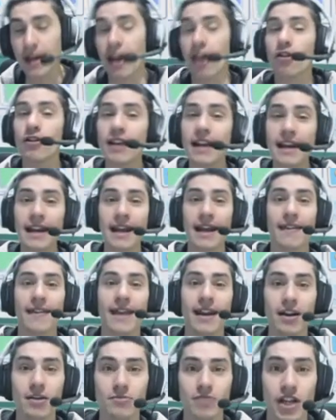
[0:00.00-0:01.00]
Que con la
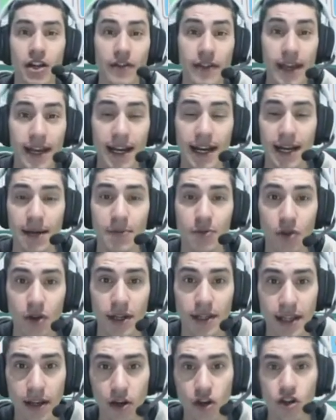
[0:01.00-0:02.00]
regadera, como ya os dije en el capítulo
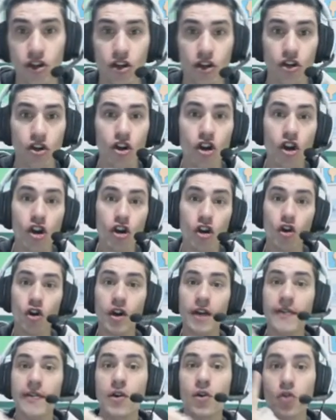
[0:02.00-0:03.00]
anterior No lo
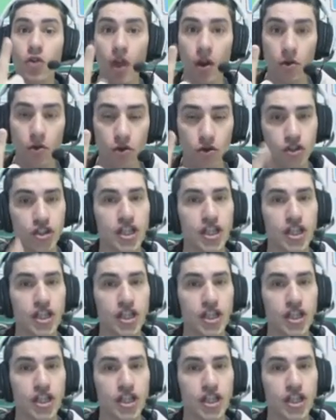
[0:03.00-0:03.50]
recoges de uno en uno,